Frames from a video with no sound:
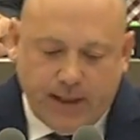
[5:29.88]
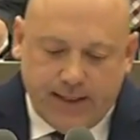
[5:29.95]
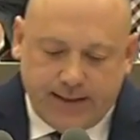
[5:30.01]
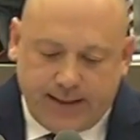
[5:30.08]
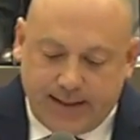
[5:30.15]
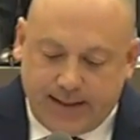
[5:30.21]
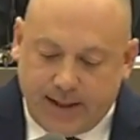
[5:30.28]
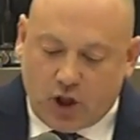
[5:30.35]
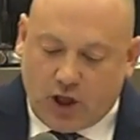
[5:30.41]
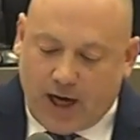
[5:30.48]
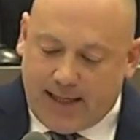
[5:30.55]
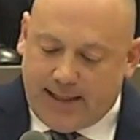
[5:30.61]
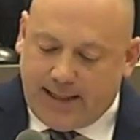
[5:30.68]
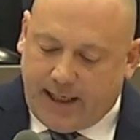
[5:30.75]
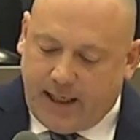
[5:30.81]
Diese
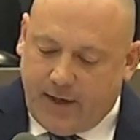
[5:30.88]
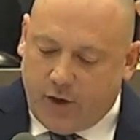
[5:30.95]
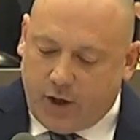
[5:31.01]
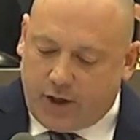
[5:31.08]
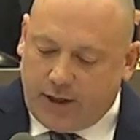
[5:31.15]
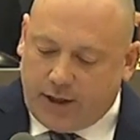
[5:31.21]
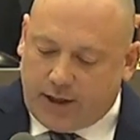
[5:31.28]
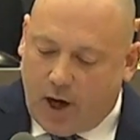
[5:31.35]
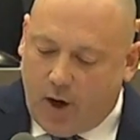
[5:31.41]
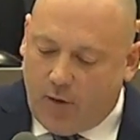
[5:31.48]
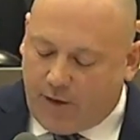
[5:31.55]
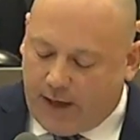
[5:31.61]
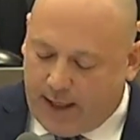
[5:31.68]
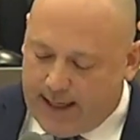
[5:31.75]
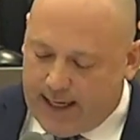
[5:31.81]
Strategie wird nicht
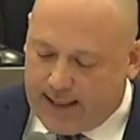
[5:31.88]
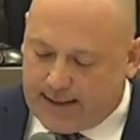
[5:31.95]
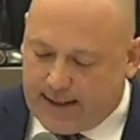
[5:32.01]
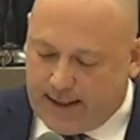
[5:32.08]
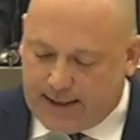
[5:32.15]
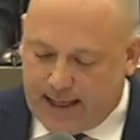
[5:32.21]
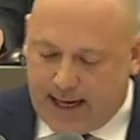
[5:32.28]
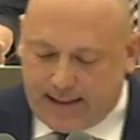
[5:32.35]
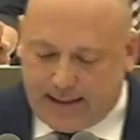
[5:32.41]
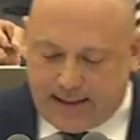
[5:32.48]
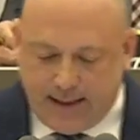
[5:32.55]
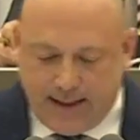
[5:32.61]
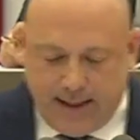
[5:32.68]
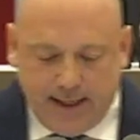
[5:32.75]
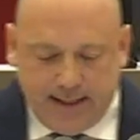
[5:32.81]
aufgehen, letzter
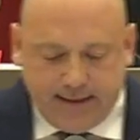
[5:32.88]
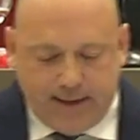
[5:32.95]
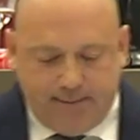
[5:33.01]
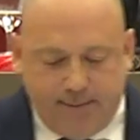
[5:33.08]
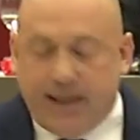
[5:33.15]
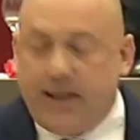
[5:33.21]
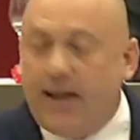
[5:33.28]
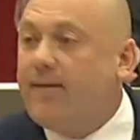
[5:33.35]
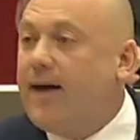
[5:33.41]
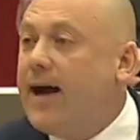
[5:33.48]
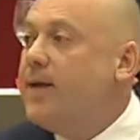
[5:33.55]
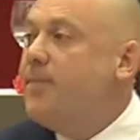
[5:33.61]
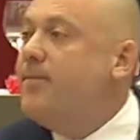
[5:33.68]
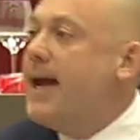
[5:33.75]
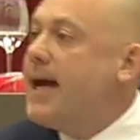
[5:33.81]
Satz, denn
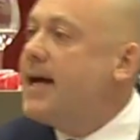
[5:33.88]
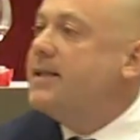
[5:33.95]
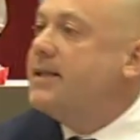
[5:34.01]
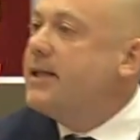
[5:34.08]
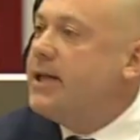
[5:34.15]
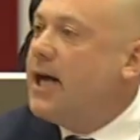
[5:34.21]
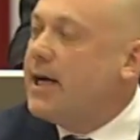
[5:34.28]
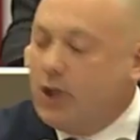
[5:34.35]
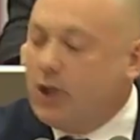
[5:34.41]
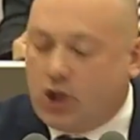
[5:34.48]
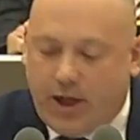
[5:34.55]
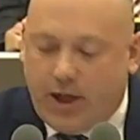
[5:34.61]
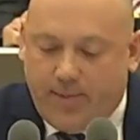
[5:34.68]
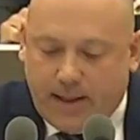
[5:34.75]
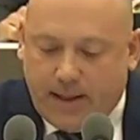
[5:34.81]
mittlerweile mehren sich ja die
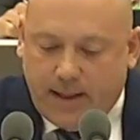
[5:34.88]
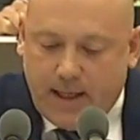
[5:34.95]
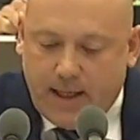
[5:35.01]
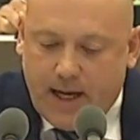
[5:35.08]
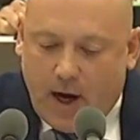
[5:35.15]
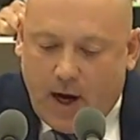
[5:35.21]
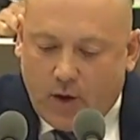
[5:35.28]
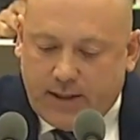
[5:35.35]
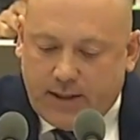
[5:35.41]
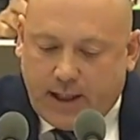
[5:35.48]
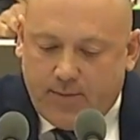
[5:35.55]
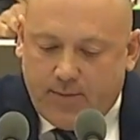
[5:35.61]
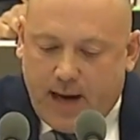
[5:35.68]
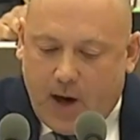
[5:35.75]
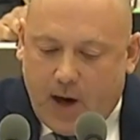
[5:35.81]
Stimmen, aus
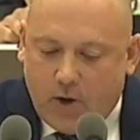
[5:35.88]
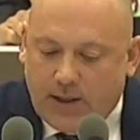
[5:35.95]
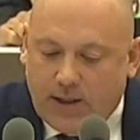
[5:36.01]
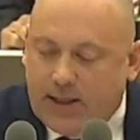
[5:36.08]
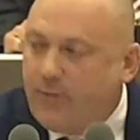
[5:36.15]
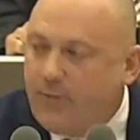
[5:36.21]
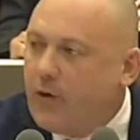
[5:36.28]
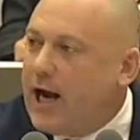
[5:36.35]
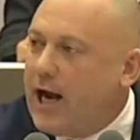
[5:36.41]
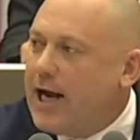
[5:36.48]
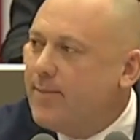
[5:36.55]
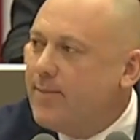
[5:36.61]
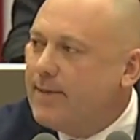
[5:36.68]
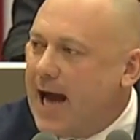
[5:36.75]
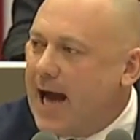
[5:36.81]
ihrem Hause, die von
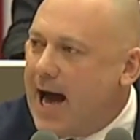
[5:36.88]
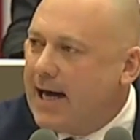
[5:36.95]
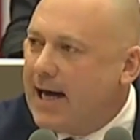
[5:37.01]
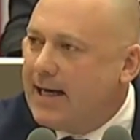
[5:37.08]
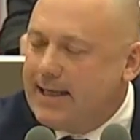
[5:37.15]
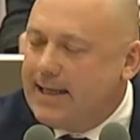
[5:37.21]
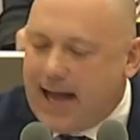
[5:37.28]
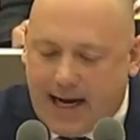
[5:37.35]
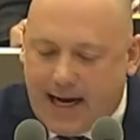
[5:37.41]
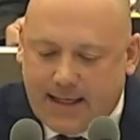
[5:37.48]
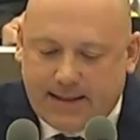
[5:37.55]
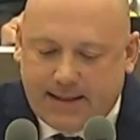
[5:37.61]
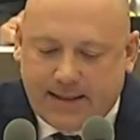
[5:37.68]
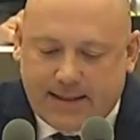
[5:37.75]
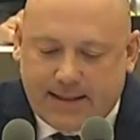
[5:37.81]
einem
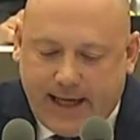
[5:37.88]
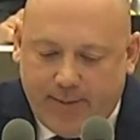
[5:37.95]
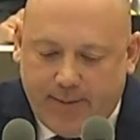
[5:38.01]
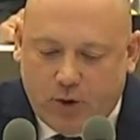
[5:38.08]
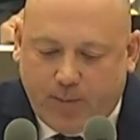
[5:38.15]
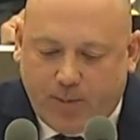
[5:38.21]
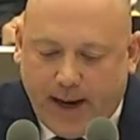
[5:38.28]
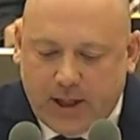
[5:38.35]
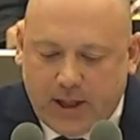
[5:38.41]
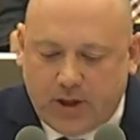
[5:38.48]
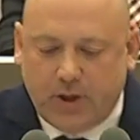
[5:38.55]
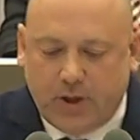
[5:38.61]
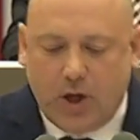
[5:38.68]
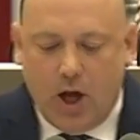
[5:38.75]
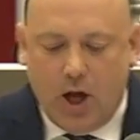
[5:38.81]
jahrelangen System
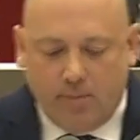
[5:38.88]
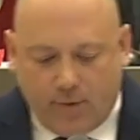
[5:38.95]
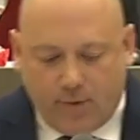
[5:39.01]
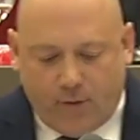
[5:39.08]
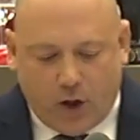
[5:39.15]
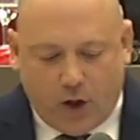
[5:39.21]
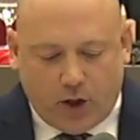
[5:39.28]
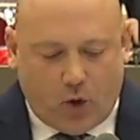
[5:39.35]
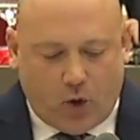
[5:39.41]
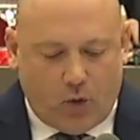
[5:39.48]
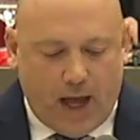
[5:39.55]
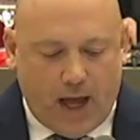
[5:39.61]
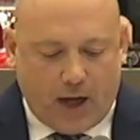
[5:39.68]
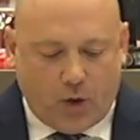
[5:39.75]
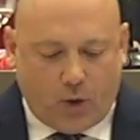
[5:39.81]
sprechen,
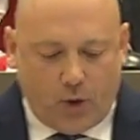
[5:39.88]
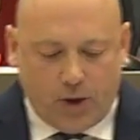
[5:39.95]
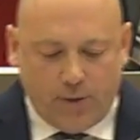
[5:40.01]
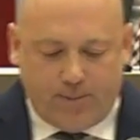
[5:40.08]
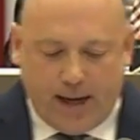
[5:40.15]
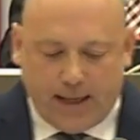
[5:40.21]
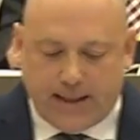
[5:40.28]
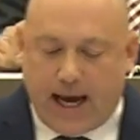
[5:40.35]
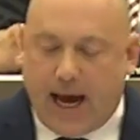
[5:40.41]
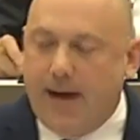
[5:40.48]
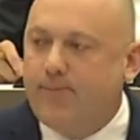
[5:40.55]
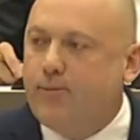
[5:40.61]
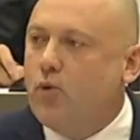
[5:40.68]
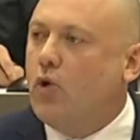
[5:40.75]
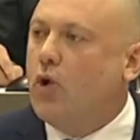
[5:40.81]
Beförderung nach grünem
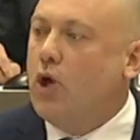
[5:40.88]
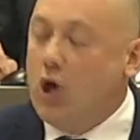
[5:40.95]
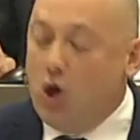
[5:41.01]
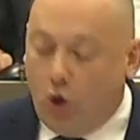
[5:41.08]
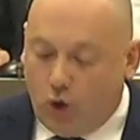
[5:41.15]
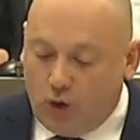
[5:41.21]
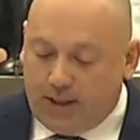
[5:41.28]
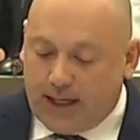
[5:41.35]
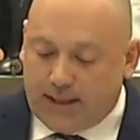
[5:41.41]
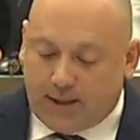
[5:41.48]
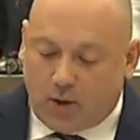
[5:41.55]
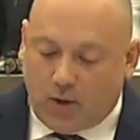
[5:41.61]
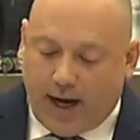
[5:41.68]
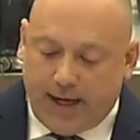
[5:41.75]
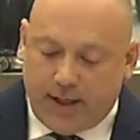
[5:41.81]
Parteibuch und das
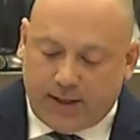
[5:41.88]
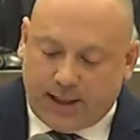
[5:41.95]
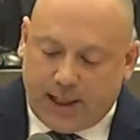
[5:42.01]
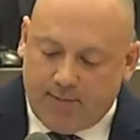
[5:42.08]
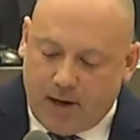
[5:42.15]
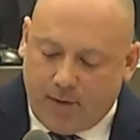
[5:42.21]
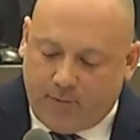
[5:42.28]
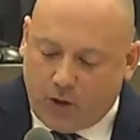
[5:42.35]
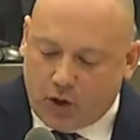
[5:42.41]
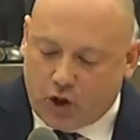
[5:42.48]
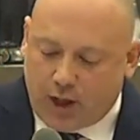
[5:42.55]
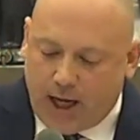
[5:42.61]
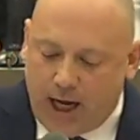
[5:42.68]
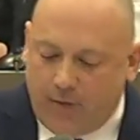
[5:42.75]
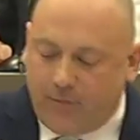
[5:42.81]
Zurechtzimmern von
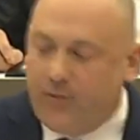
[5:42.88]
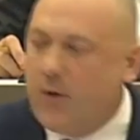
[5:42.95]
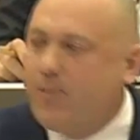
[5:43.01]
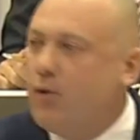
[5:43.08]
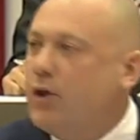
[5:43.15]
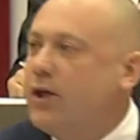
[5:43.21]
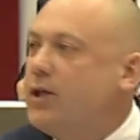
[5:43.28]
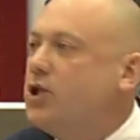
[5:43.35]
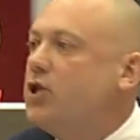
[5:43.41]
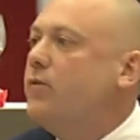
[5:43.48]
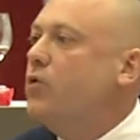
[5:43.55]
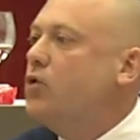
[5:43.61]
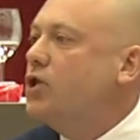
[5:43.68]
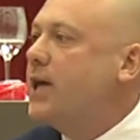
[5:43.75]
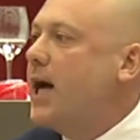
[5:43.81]
Stellen für politische
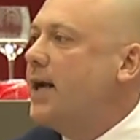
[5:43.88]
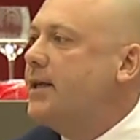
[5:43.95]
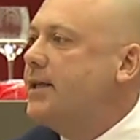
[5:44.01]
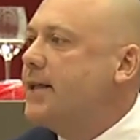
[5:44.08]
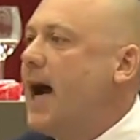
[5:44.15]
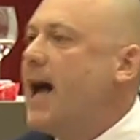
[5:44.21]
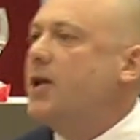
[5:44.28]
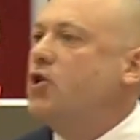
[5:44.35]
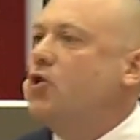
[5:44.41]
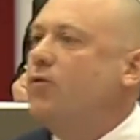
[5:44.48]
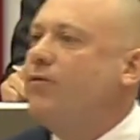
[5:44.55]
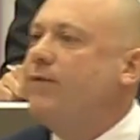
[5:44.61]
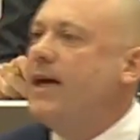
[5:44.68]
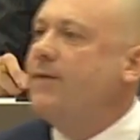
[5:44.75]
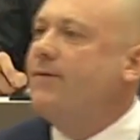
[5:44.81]
Wunschkandidaten.
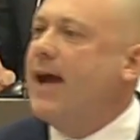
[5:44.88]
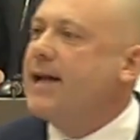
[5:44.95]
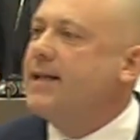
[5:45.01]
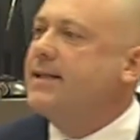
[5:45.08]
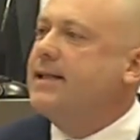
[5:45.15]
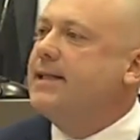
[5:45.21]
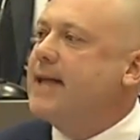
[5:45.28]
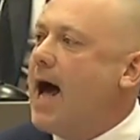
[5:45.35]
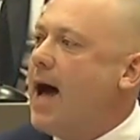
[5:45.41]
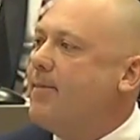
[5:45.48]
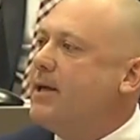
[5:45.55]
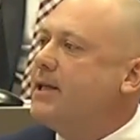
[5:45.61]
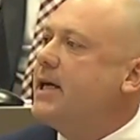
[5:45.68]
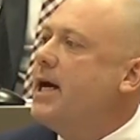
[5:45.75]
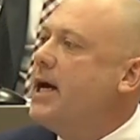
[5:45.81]
Und wir werden Sie
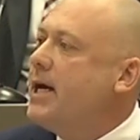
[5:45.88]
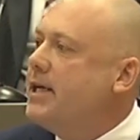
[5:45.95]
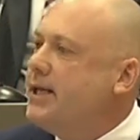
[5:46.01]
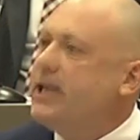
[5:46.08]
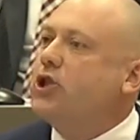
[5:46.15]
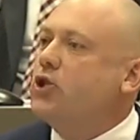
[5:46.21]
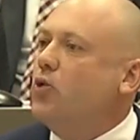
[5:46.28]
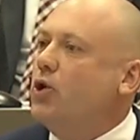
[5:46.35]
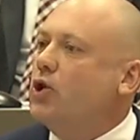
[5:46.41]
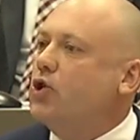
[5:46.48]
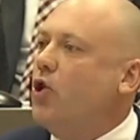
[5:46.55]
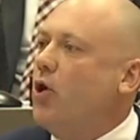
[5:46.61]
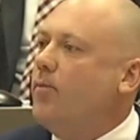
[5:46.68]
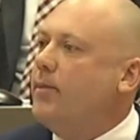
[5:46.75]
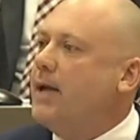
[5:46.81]
damit nicht
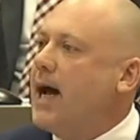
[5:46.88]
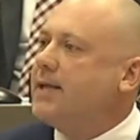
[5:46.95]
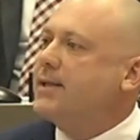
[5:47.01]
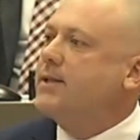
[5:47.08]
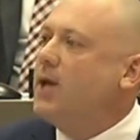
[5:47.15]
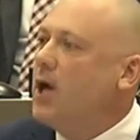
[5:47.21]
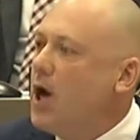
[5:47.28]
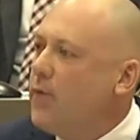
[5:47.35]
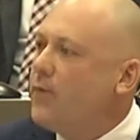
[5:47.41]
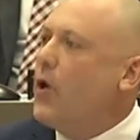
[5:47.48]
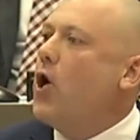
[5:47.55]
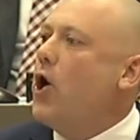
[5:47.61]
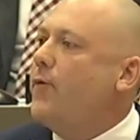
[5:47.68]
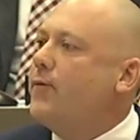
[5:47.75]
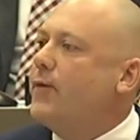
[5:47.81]
durchkommen lassen.
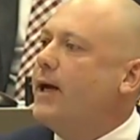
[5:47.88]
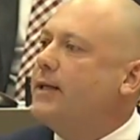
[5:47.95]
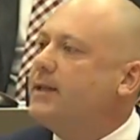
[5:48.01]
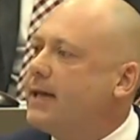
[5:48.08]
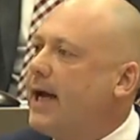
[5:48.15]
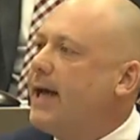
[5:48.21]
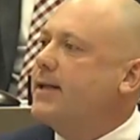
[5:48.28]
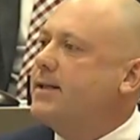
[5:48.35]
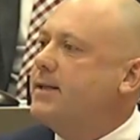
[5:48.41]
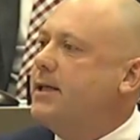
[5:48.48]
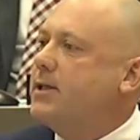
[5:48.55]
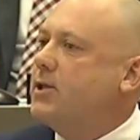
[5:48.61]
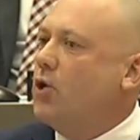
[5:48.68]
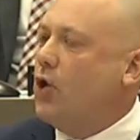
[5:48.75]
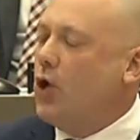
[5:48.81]
Frau Höfgen, treten
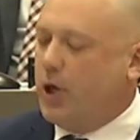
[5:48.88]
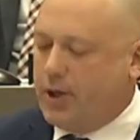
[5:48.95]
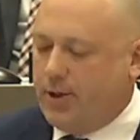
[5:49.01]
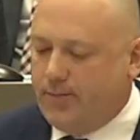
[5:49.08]
Sie zurück.